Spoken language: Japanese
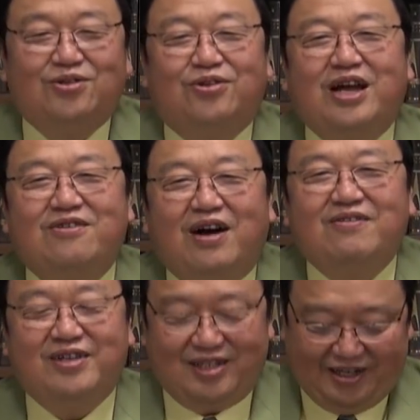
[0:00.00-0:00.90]

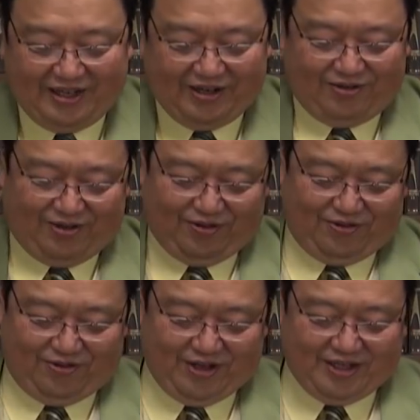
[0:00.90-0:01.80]
ドダイワイエスが出てくるとい
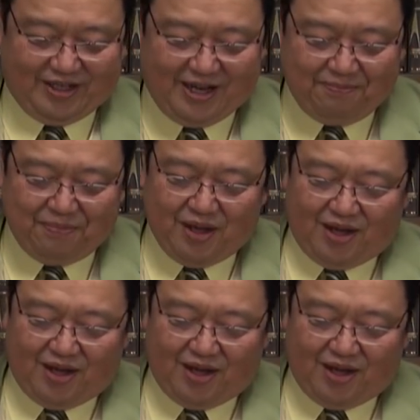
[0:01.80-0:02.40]
うとこですね。